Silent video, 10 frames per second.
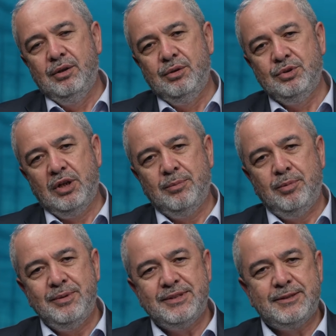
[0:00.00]
Yüce
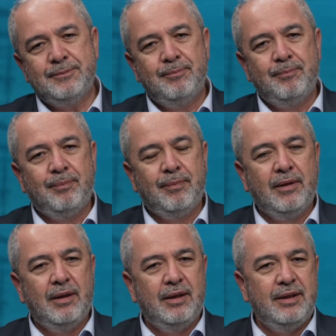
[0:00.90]
Rabbimiz
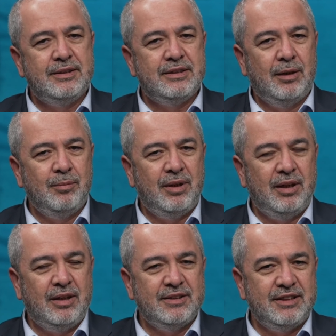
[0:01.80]
İslam'la
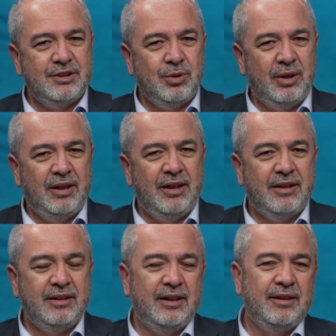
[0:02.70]
aziz
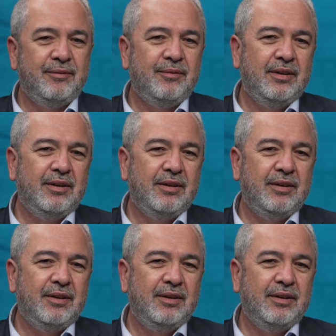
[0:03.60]
olanlardan,